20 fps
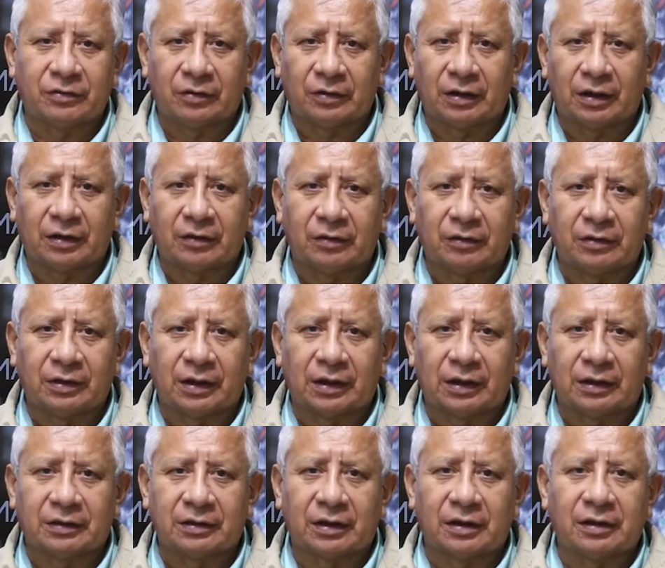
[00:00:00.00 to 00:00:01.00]
zonas
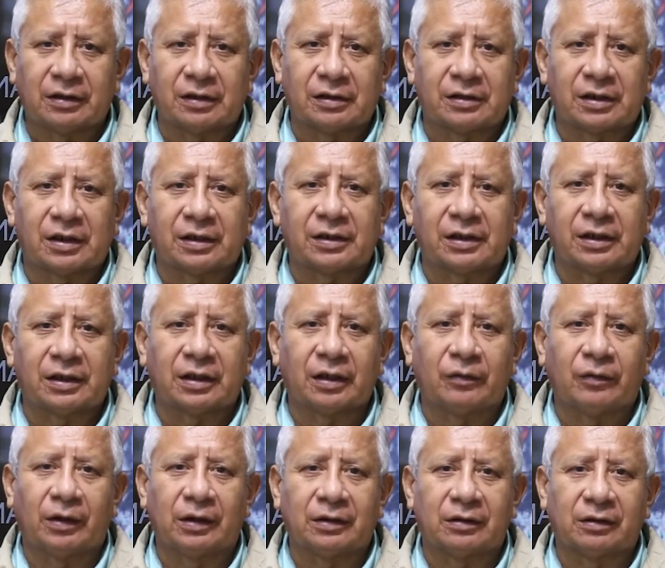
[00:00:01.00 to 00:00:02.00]
costeras
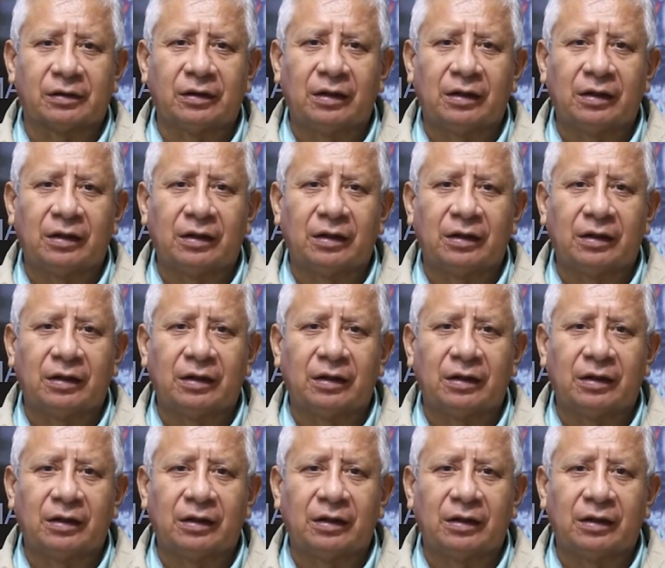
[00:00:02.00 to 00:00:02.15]
33-34